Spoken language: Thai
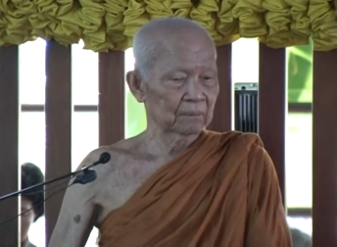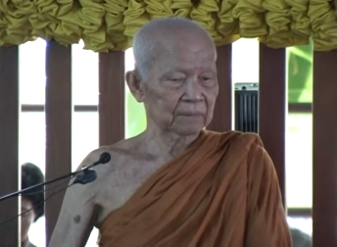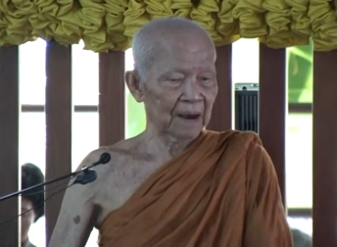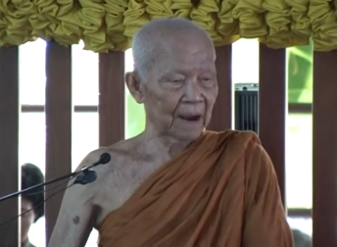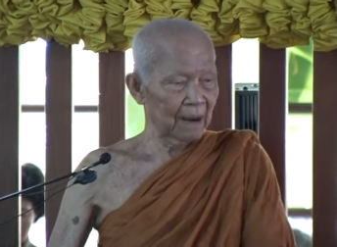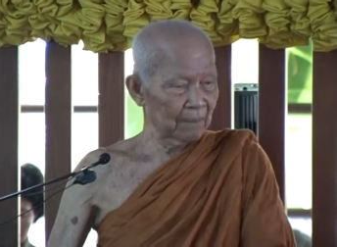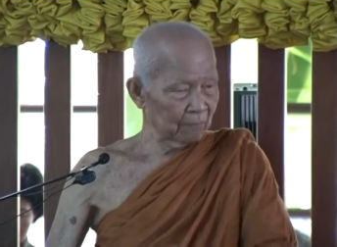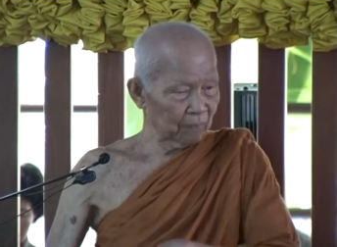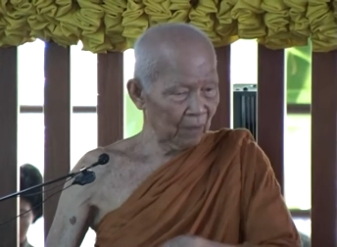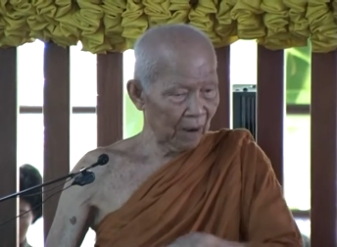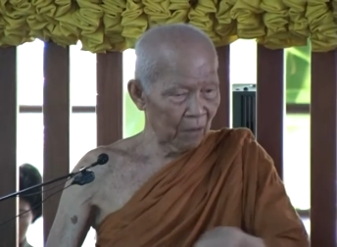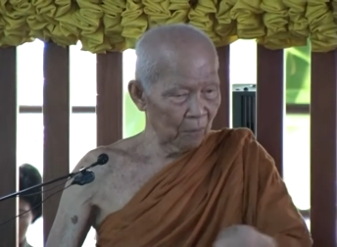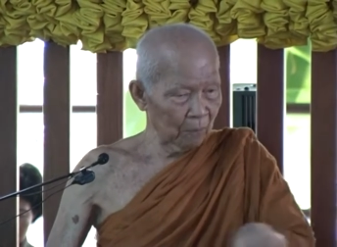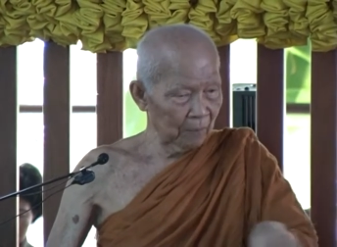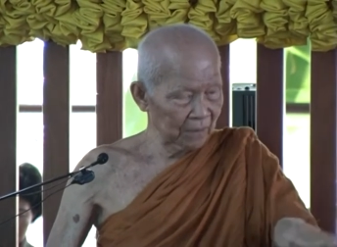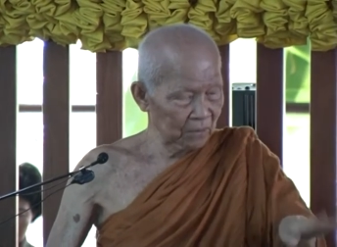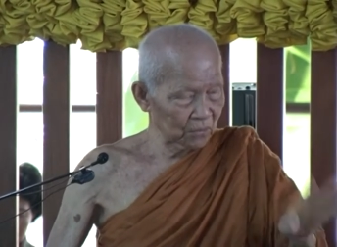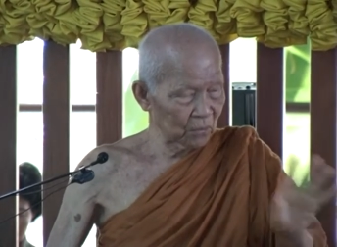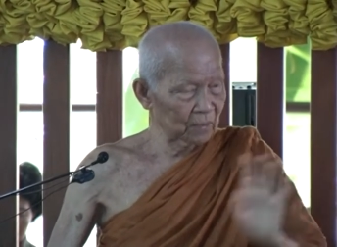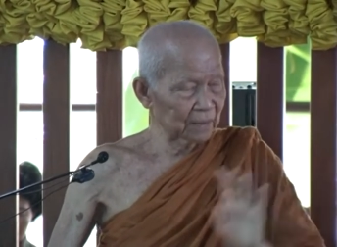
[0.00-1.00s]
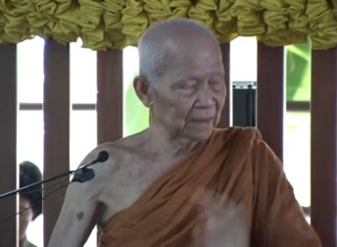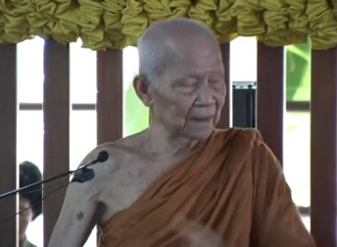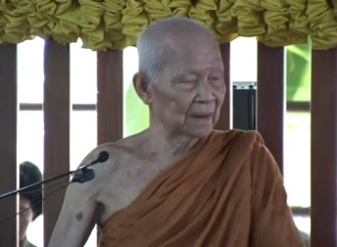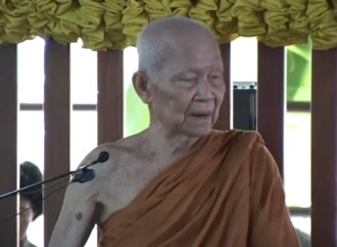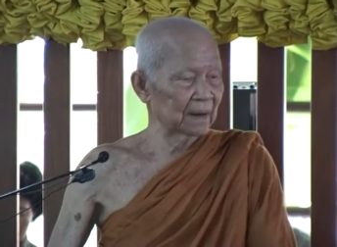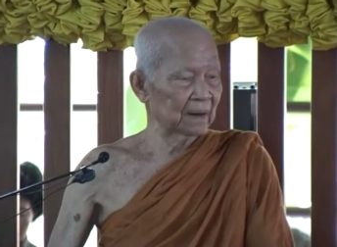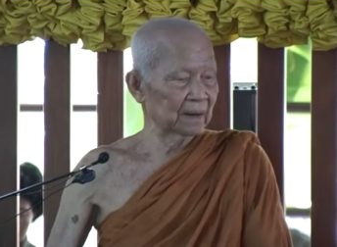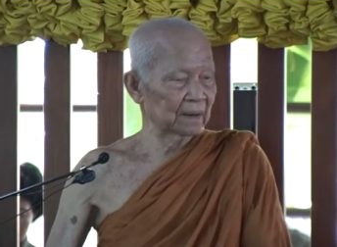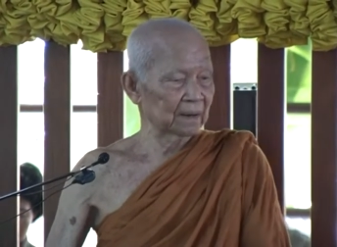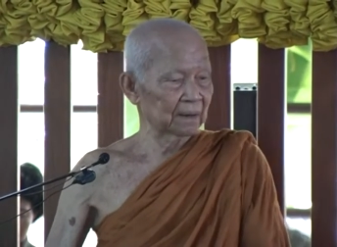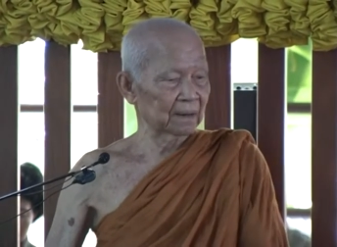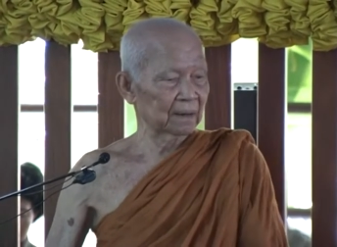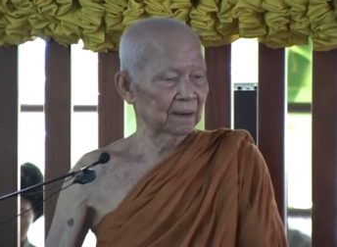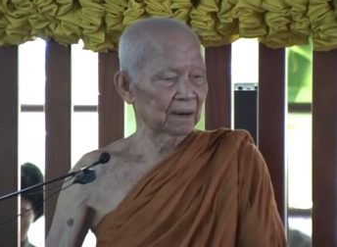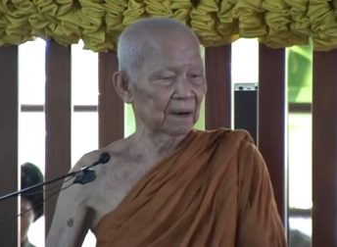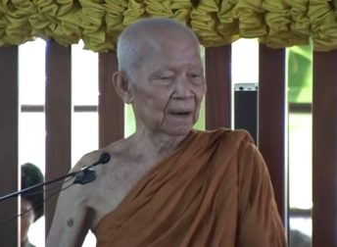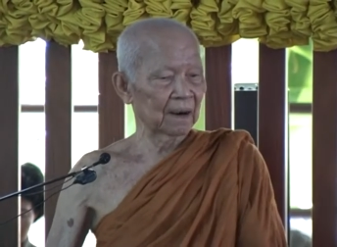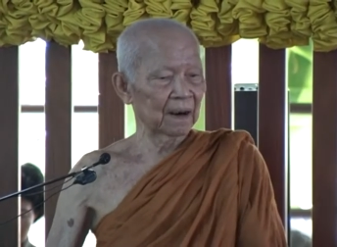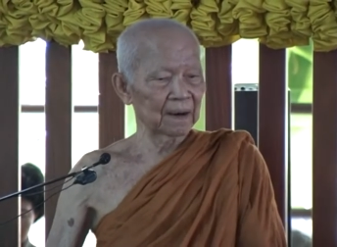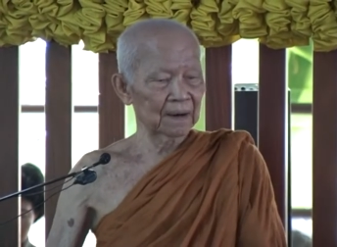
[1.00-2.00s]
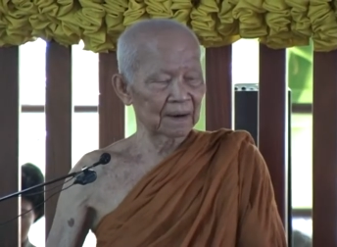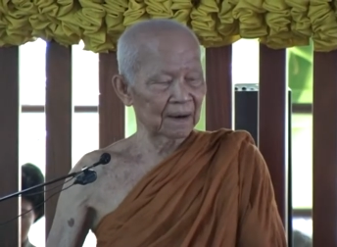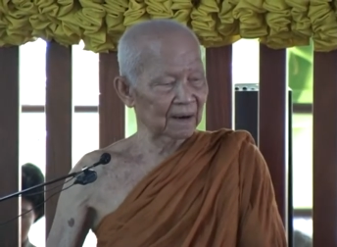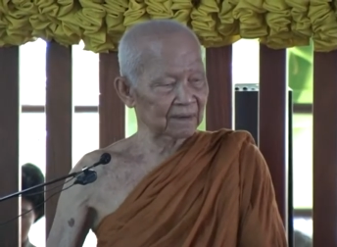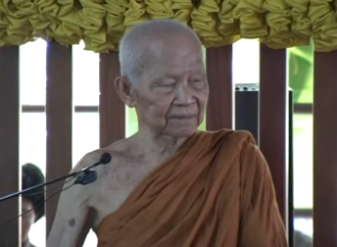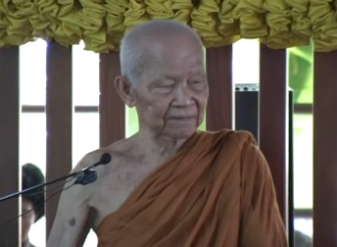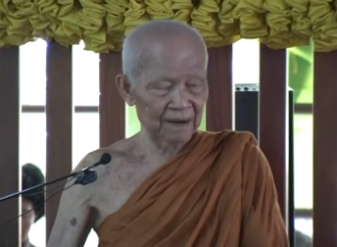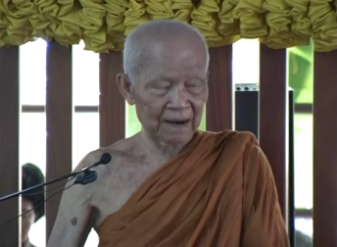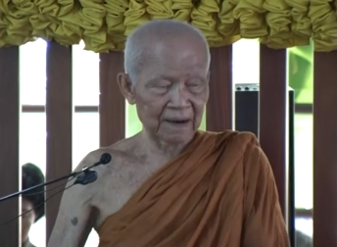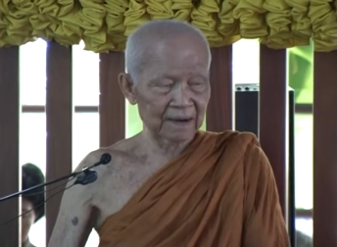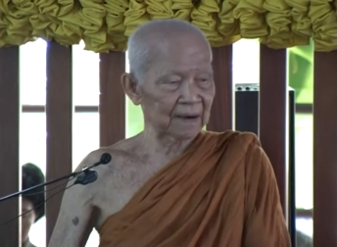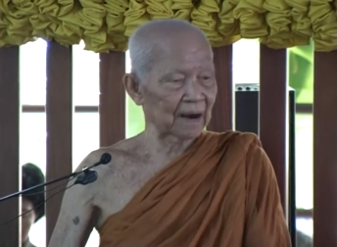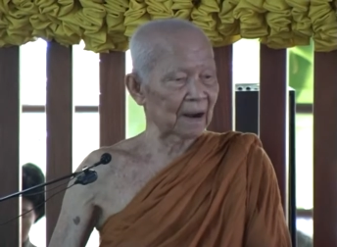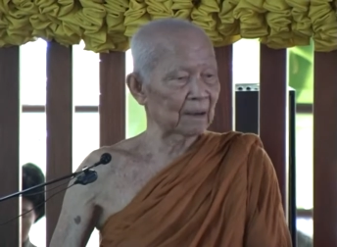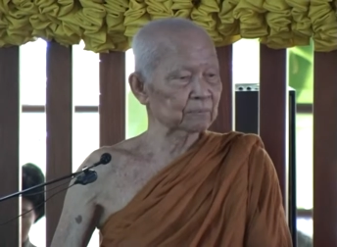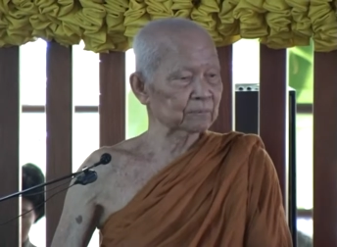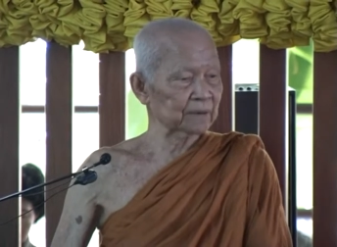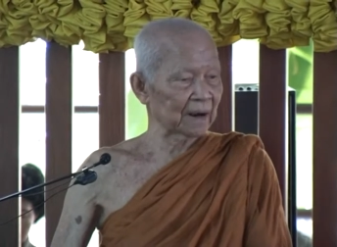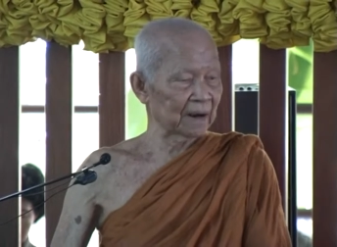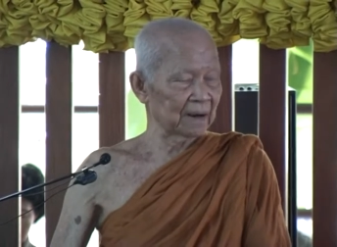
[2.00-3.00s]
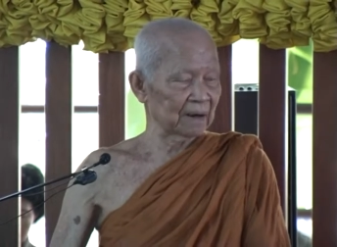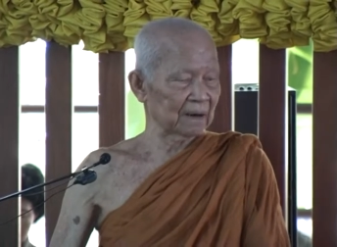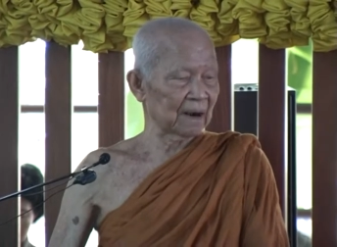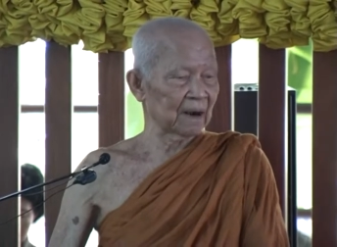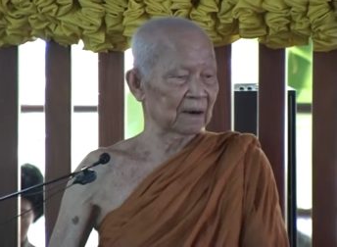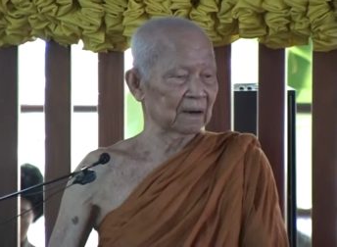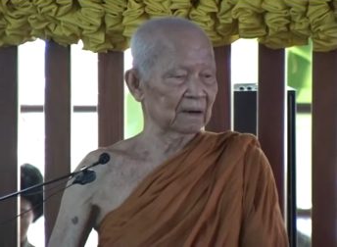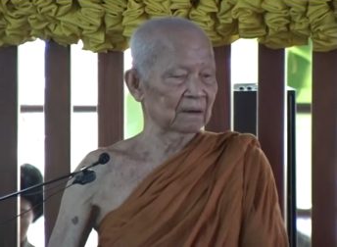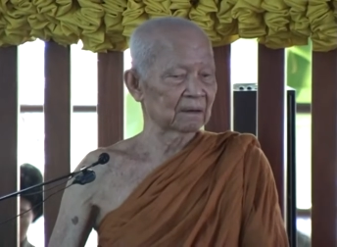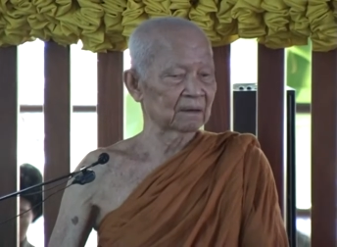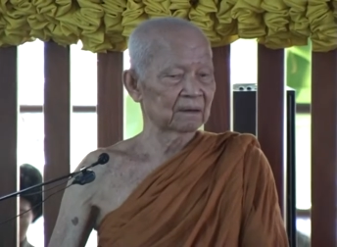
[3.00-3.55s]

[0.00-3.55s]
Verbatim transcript: ธรรมเข้าไปตรงนี้เลย ให้รักษาน้าใจกัน